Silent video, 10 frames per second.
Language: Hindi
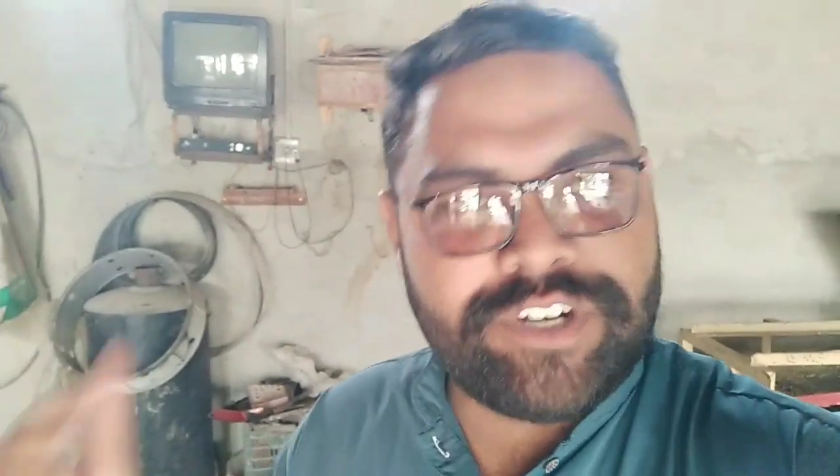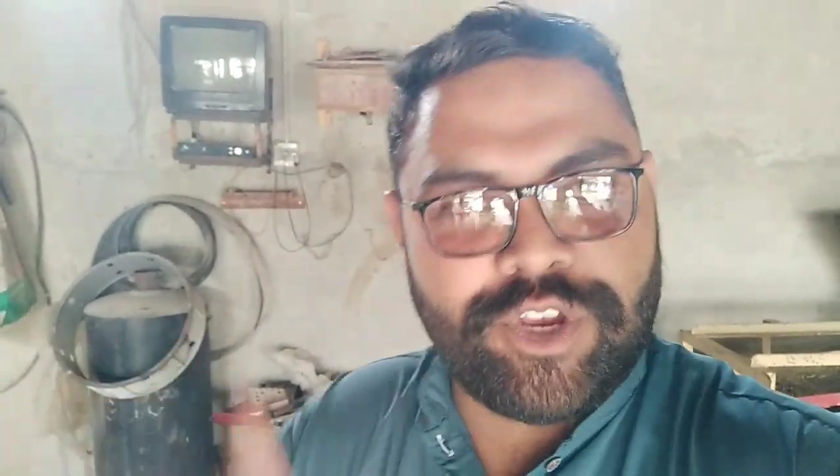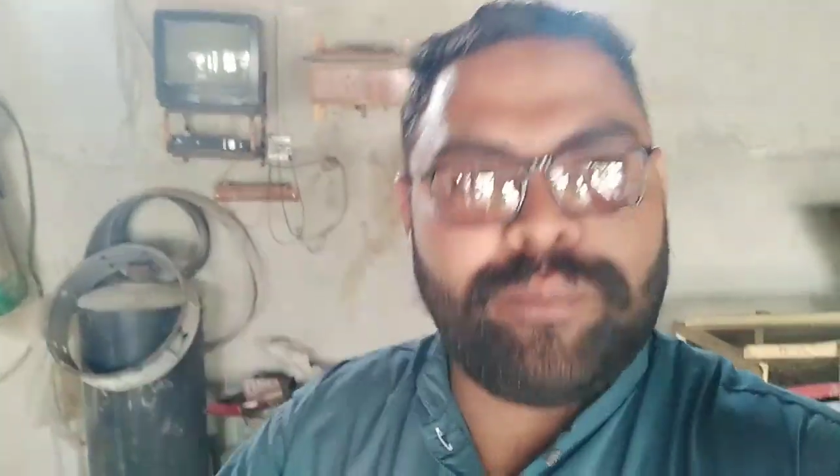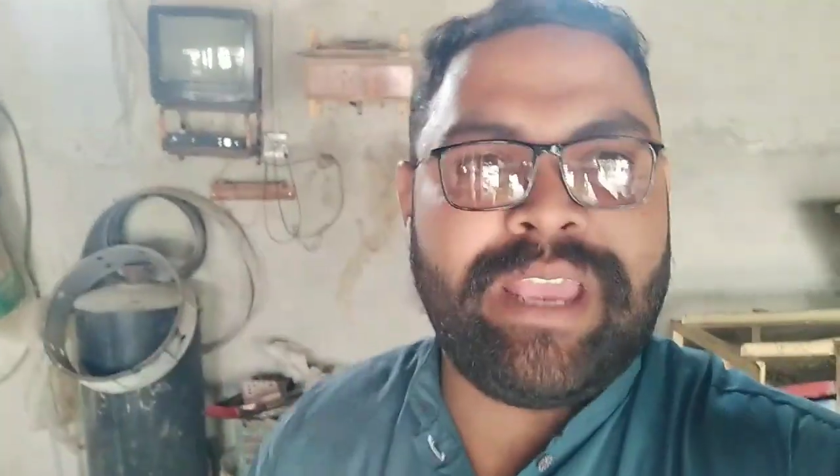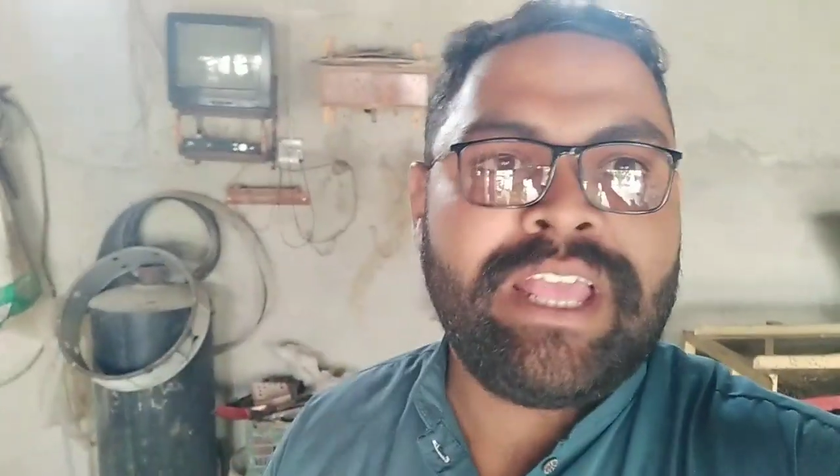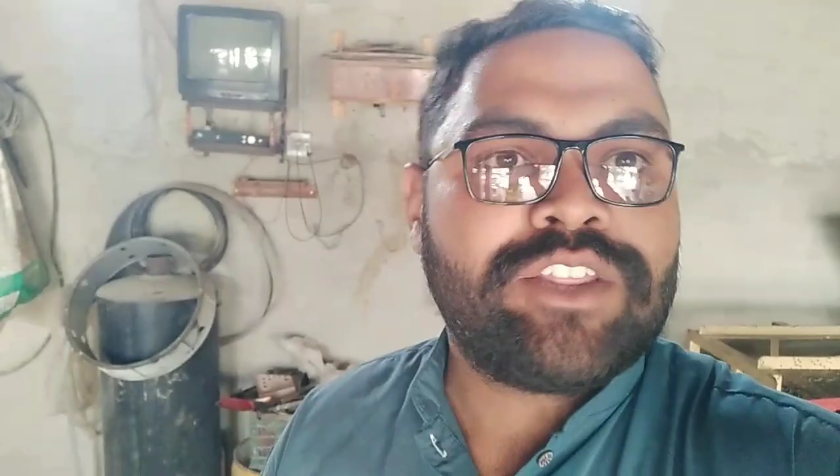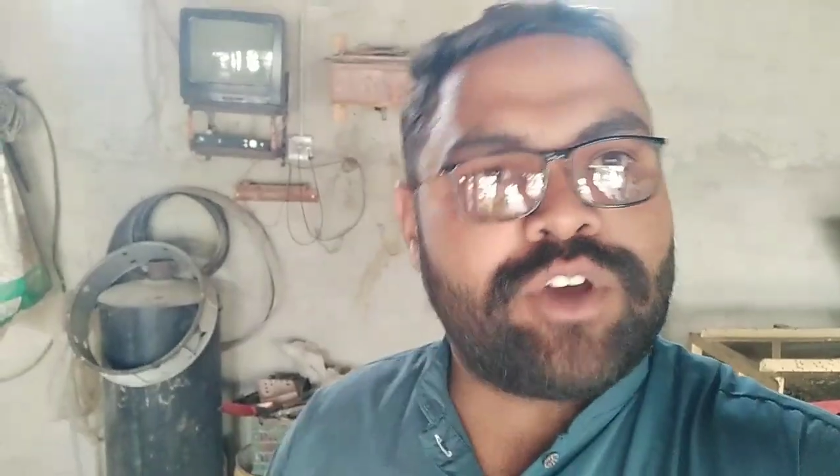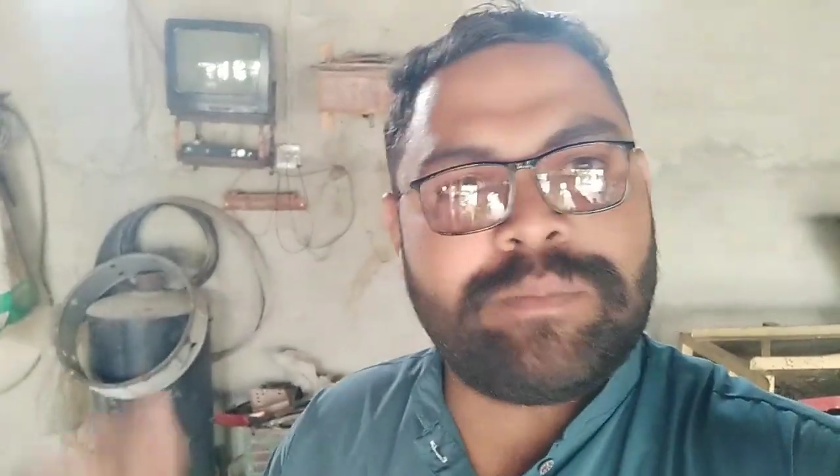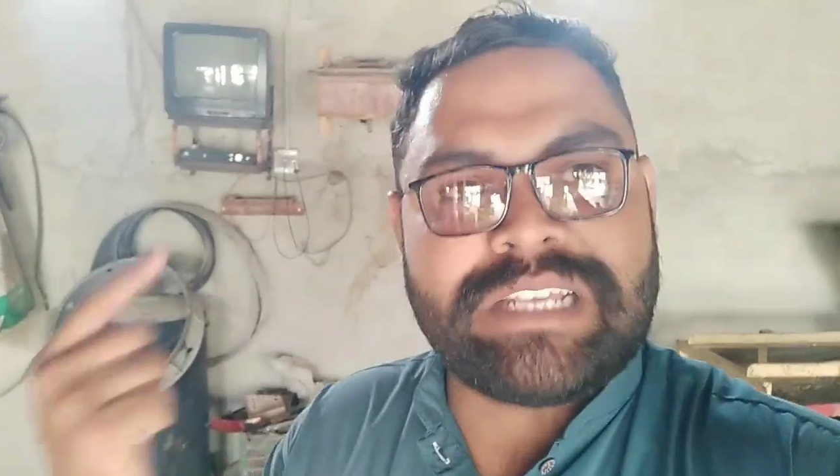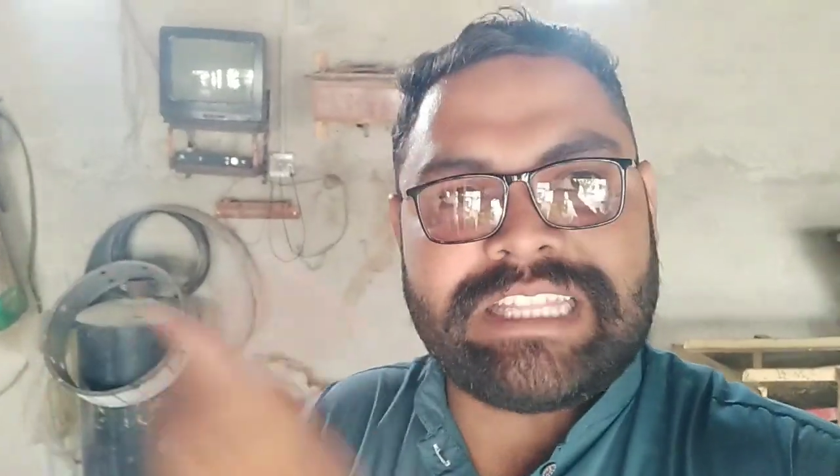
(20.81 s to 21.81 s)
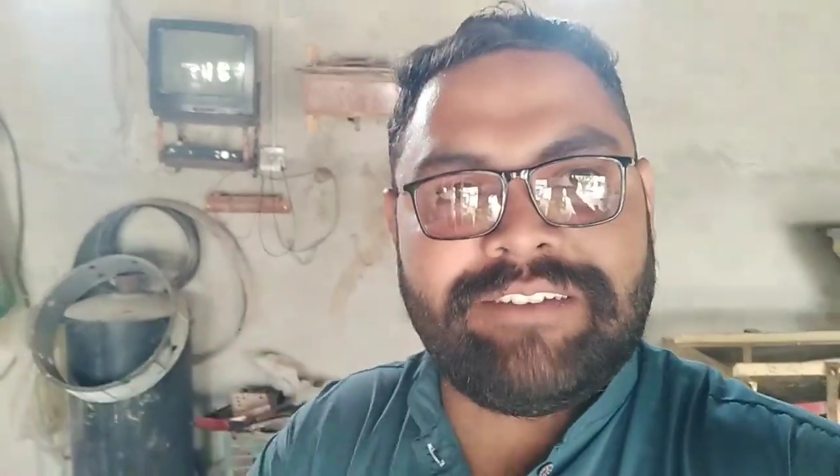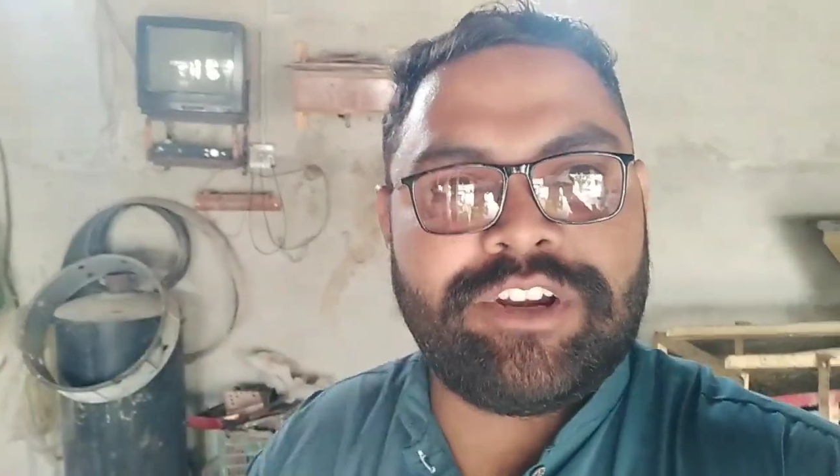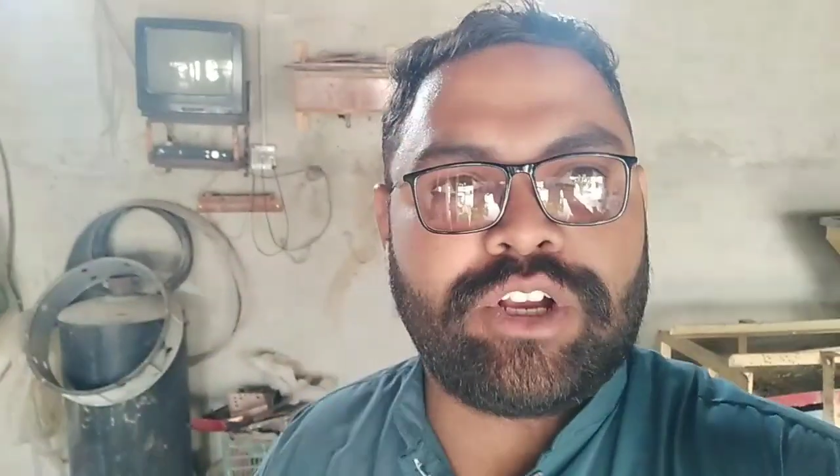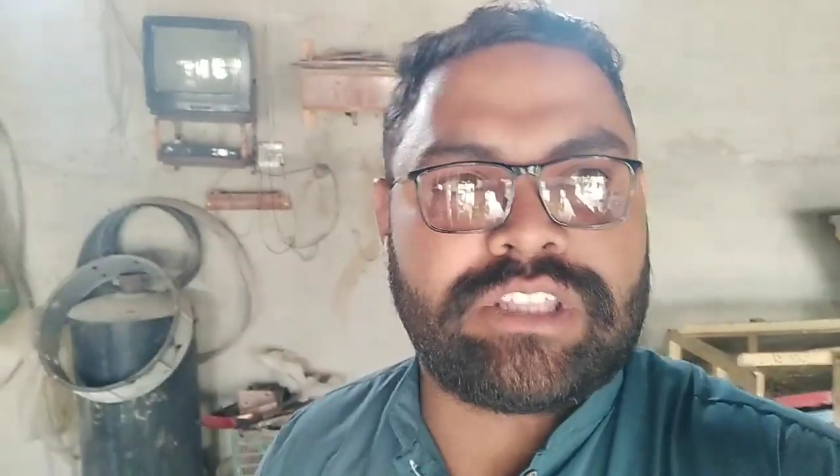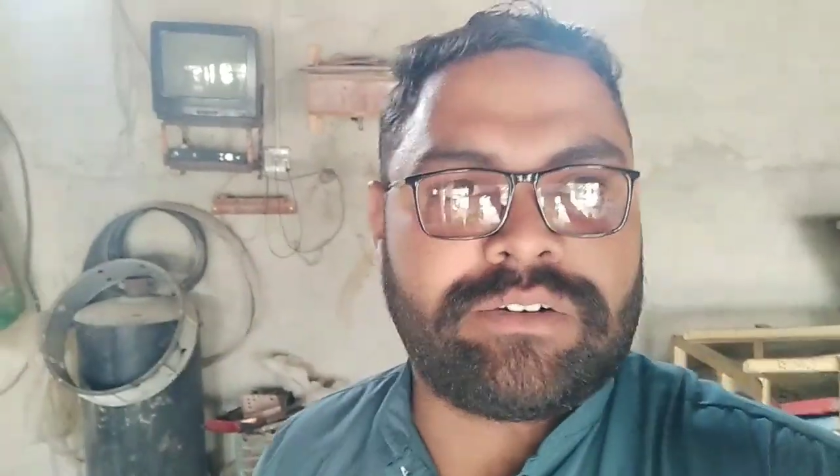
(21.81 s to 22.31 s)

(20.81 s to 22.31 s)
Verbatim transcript: वीडियो में तो अब चलते हैं वीडियो की